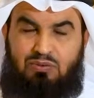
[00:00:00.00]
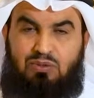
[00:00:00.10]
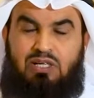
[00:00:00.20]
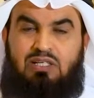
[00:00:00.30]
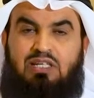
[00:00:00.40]

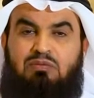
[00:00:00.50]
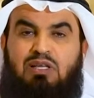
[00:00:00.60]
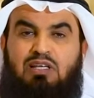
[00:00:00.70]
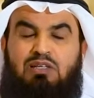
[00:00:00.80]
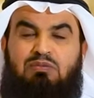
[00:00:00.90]

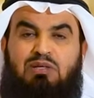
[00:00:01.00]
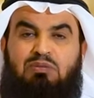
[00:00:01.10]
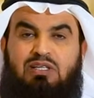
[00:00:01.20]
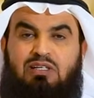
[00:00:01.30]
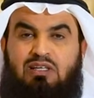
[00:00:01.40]
وإنما العبرة
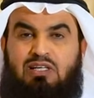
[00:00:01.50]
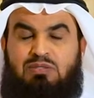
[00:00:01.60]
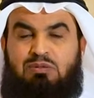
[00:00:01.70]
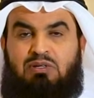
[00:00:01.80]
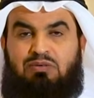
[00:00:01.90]

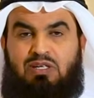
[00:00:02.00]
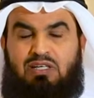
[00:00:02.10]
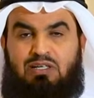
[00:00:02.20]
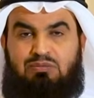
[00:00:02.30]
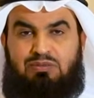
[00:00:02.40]
بالإخلاص بما في
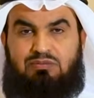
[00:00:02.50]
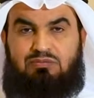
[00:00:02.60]
القلب